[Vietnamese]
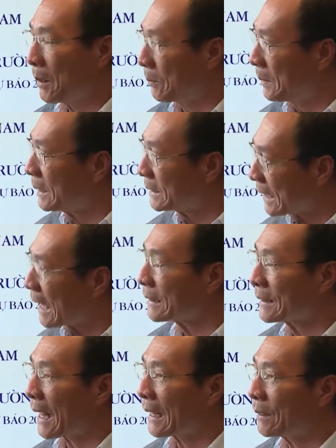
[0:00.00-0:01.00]
mà biết chắc
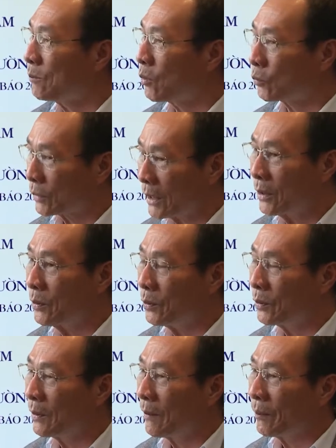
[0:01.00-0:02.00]
rằng cái mục tiêu
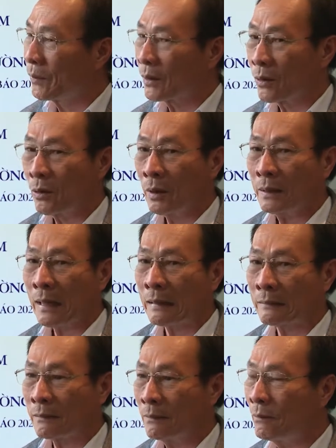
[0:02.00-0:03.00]
của
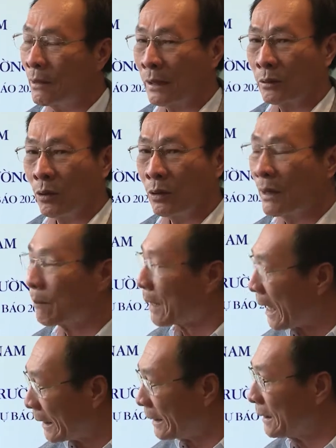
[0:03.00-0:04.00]
tăng trưởng của ngành gỗ năm
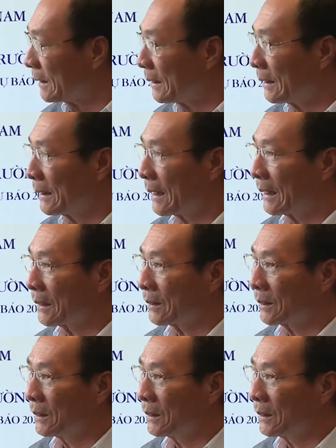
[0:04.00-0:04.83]
nay ấy, là